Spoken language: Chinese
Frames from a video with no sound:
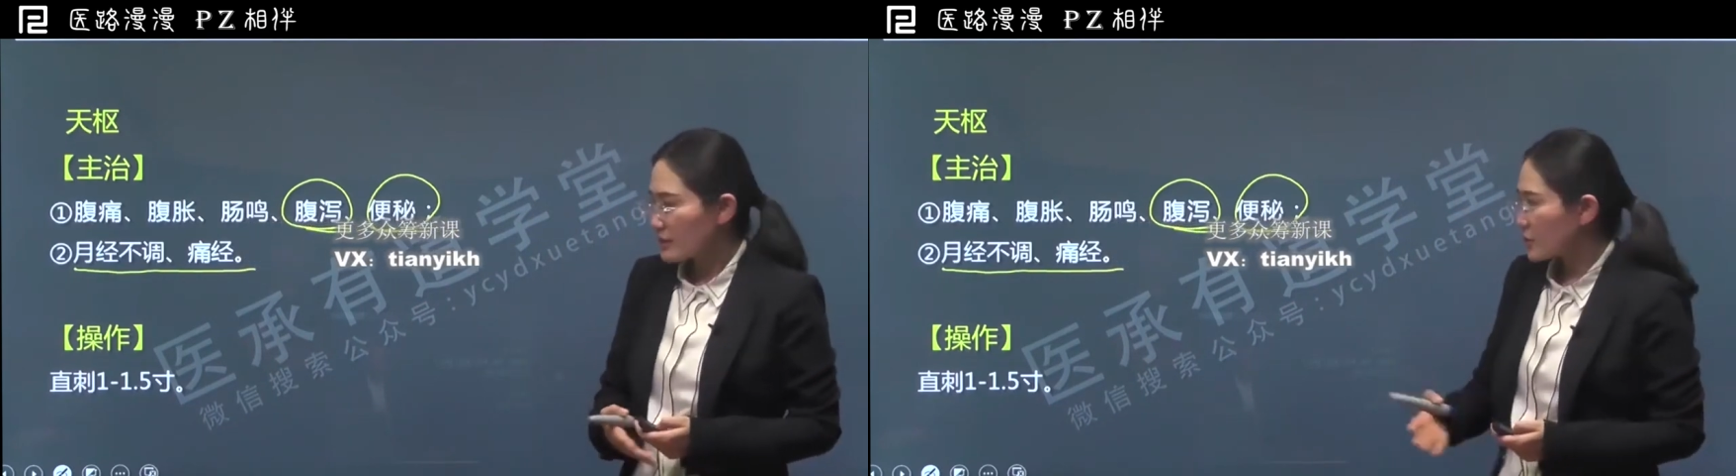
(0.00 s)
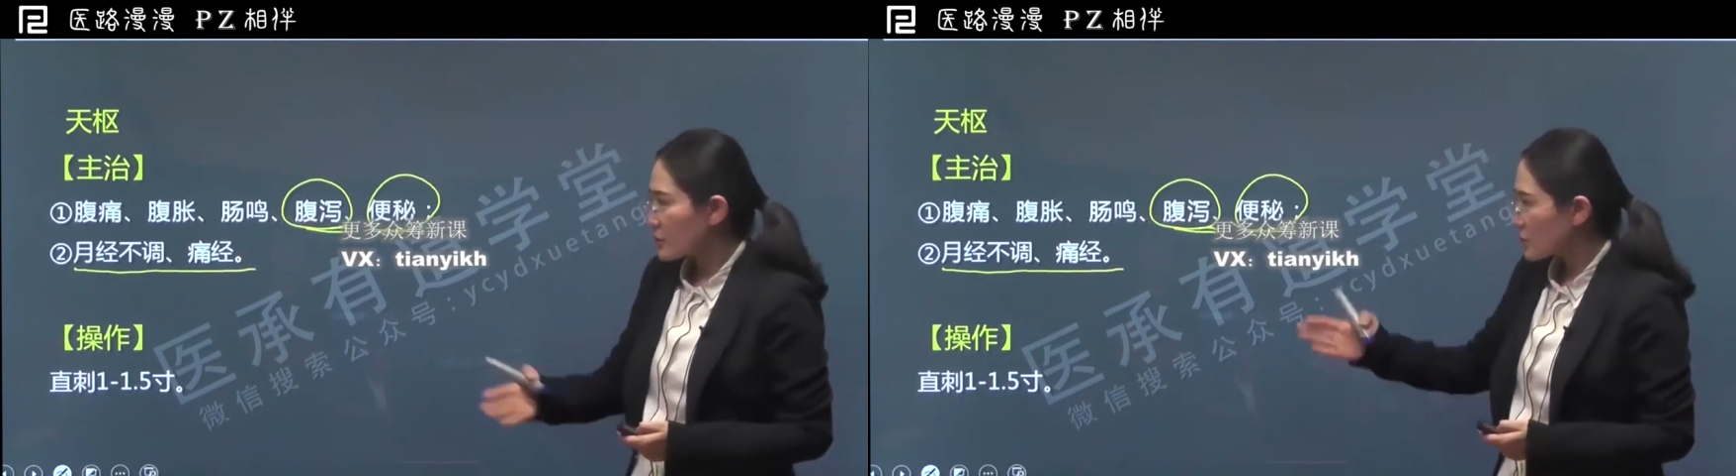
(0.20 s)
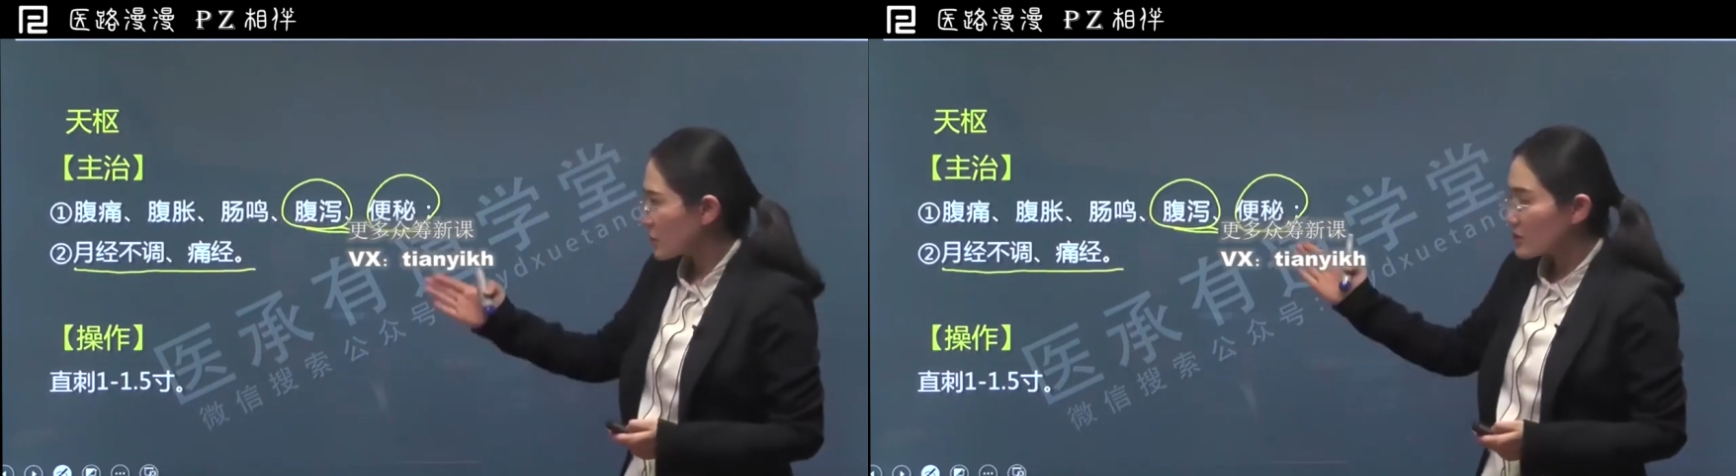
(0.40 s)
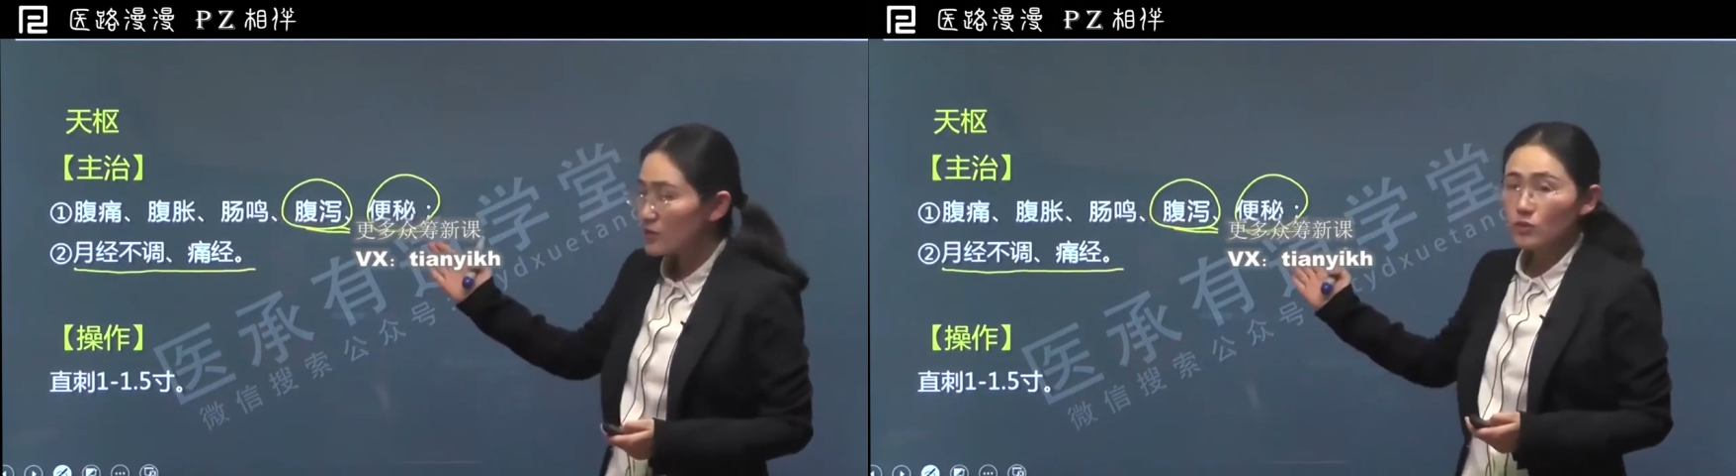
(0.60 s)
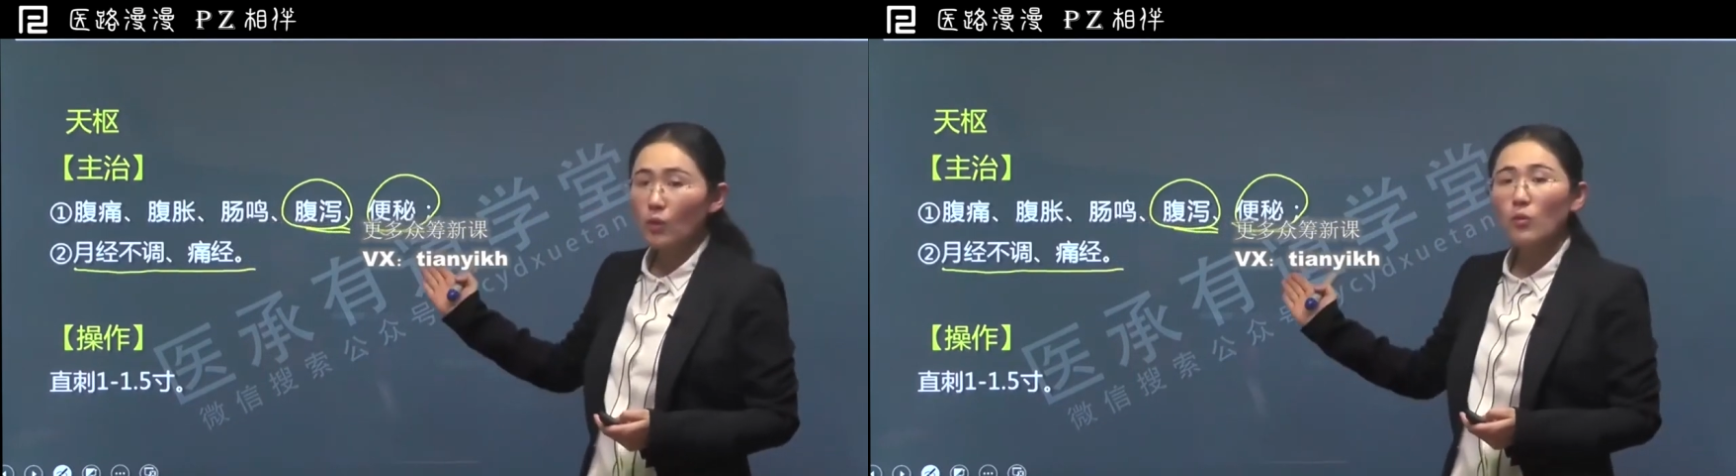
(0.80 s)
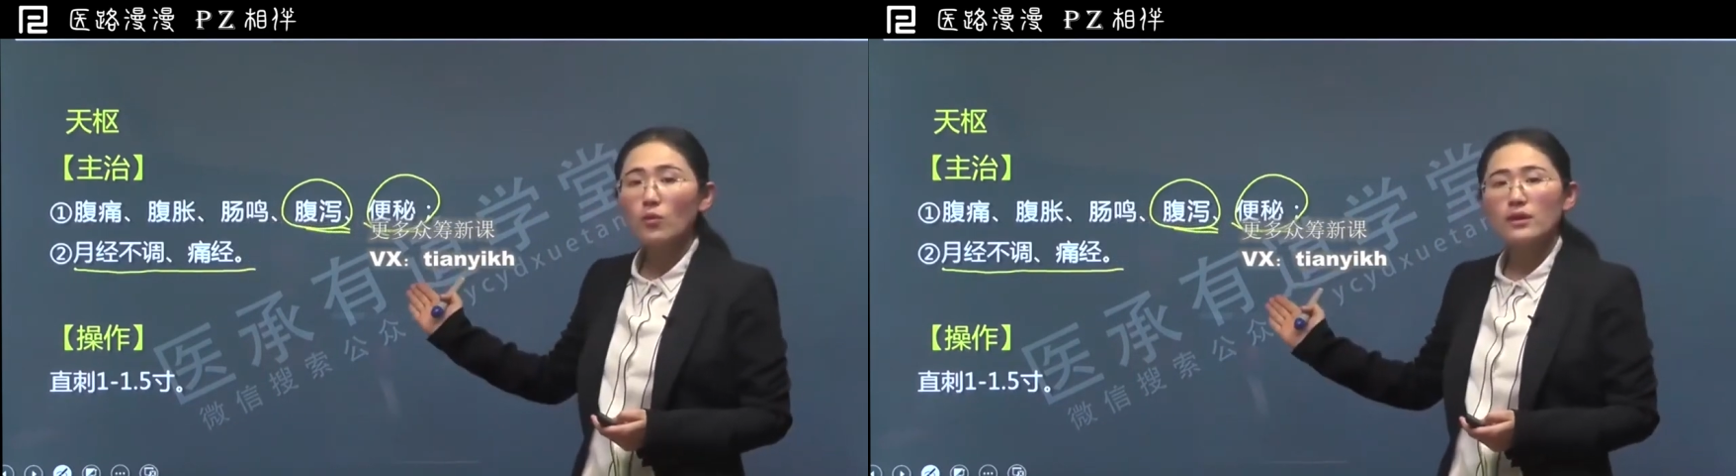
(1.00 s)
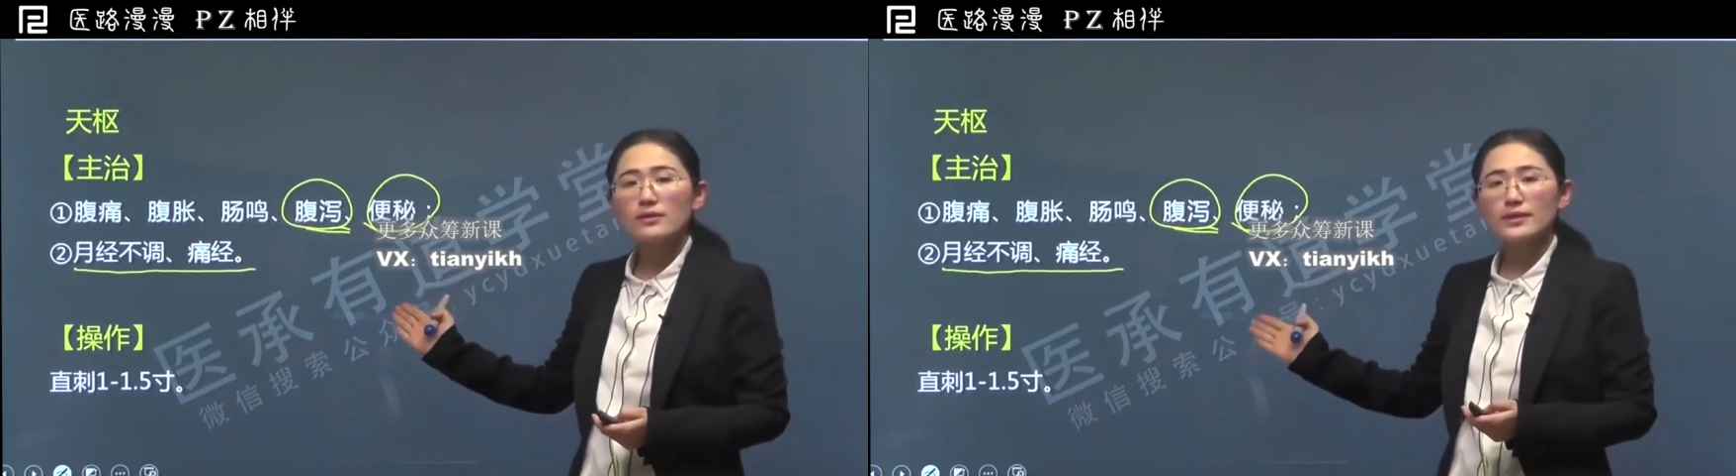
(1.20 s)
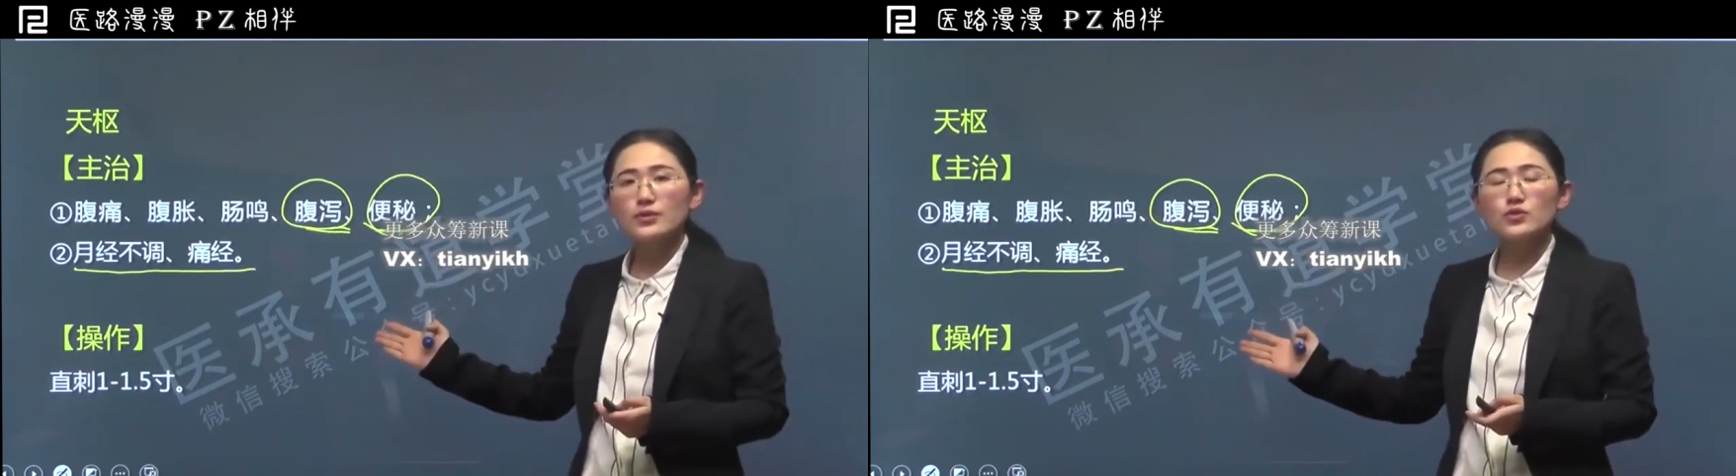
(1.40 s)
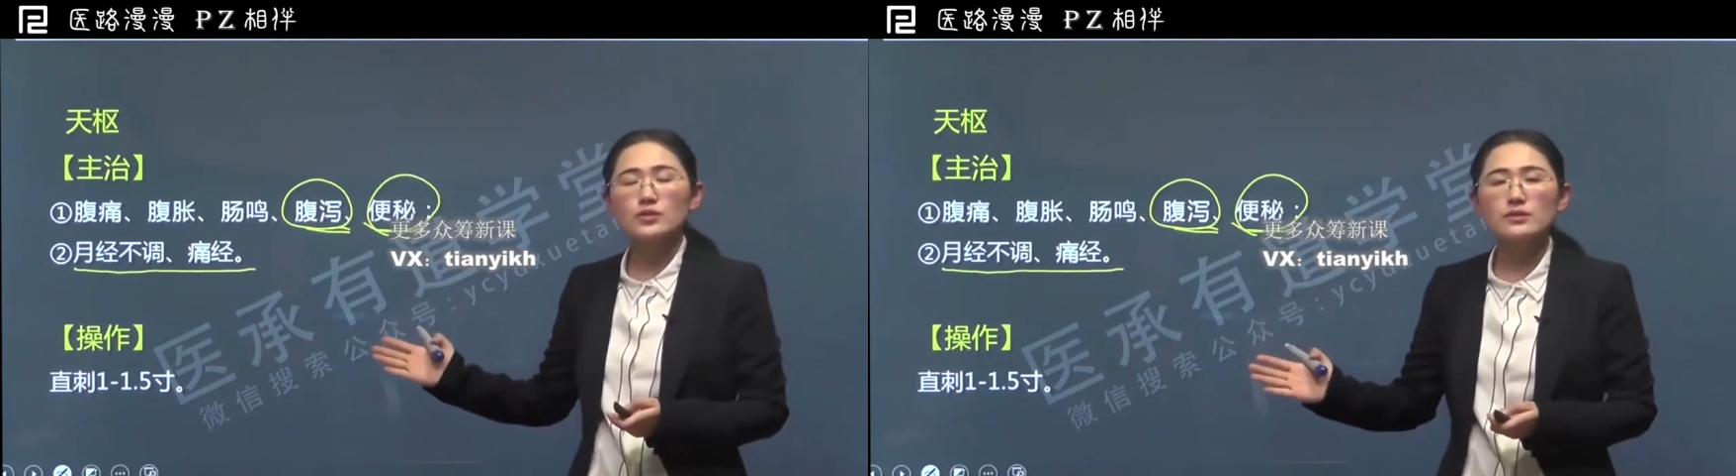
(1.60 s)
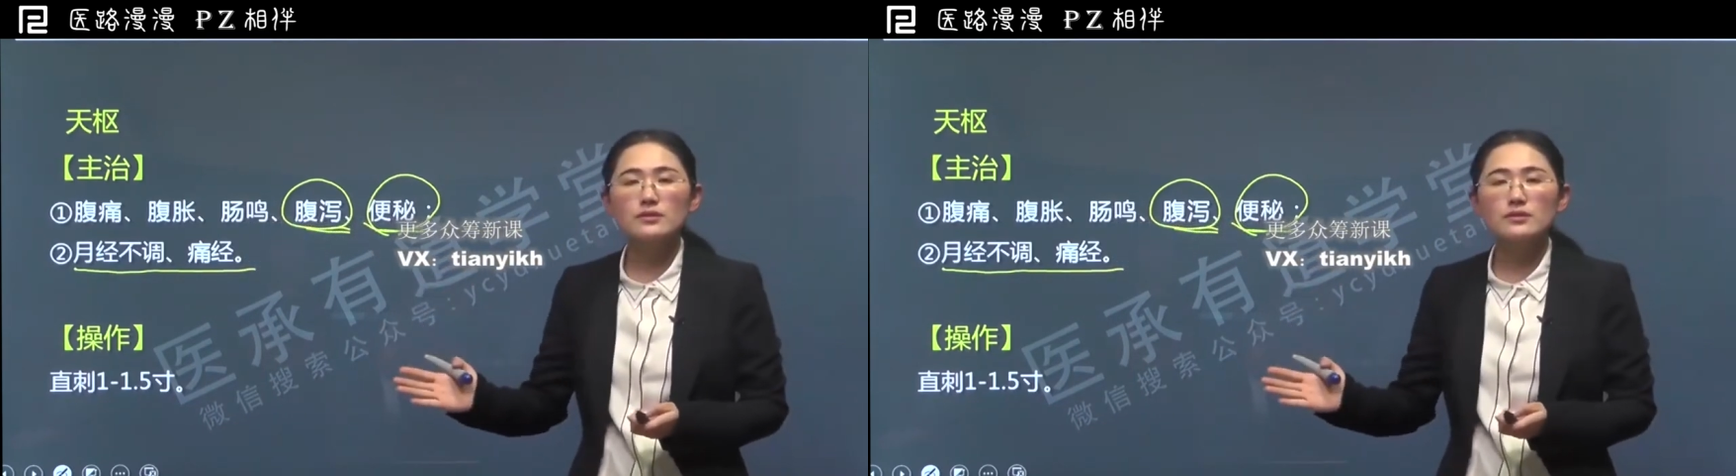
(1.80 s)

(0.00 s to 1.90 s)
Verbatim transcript: 其实通过刚才学